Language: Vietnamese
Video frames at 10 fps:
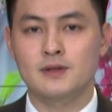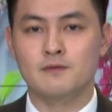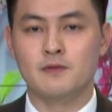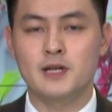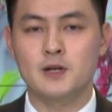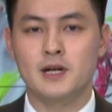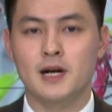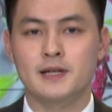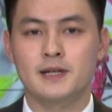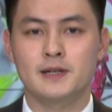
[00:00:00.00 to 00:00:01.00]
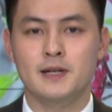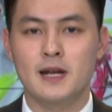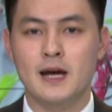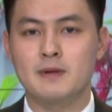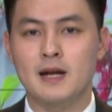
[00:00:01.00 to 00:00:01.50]
Với nhiều người, đi
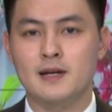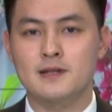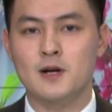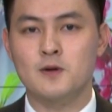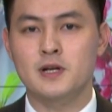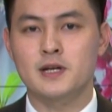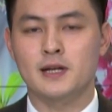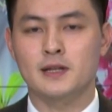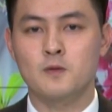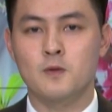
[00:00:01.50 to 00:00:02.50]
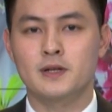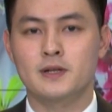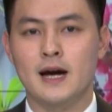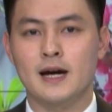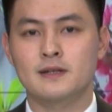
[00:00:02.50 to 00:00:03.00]
làm lại sau kỳ nghỉ Tết
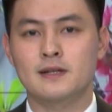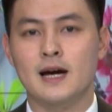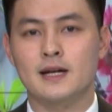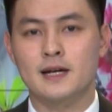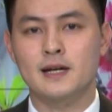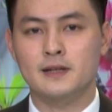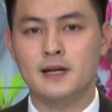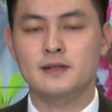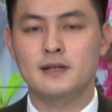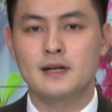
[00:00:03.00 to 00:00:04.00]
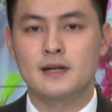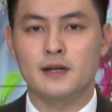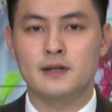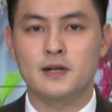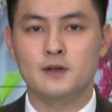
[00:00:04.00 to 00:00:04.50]
Nguyên đán là đã hết Tết,
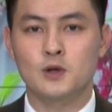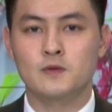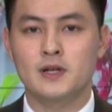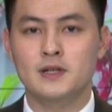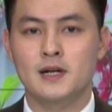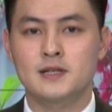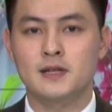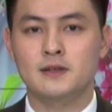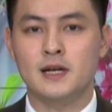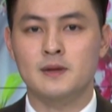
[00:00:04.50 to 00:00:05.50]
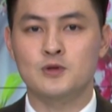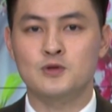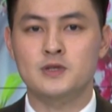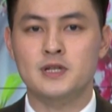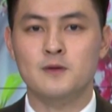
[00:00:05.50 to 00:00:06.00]
Thế nhưng đối với người dân tại một
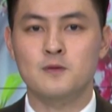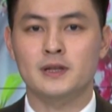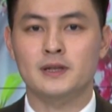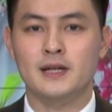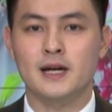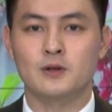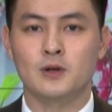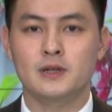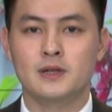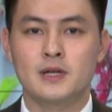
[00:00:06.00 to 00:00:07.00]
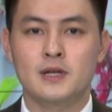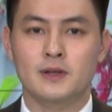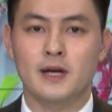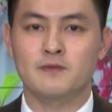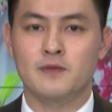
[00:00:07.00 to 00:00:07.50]
số xã ngoại thành Hà Nội,
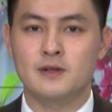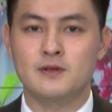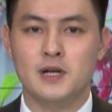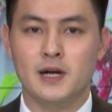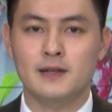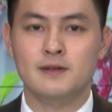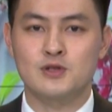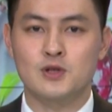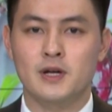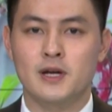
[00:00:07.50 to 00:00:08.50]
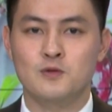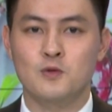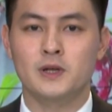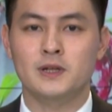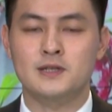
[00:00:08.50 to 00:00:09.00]
Tết vẫn chưa hết cho đến
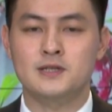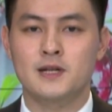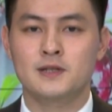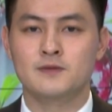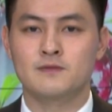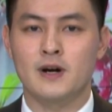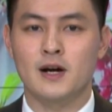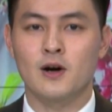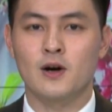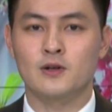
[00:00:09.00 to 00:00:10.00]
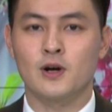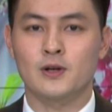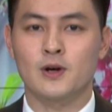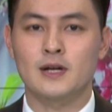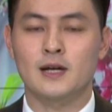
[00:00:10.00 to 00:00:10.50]
cuối tháng riêng và họ gọi
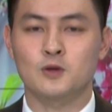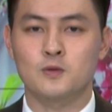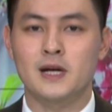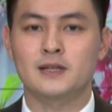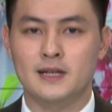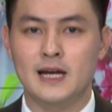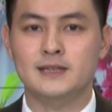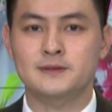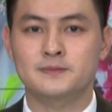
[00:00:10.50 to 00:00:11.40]
đó là tục ăn Tết lại.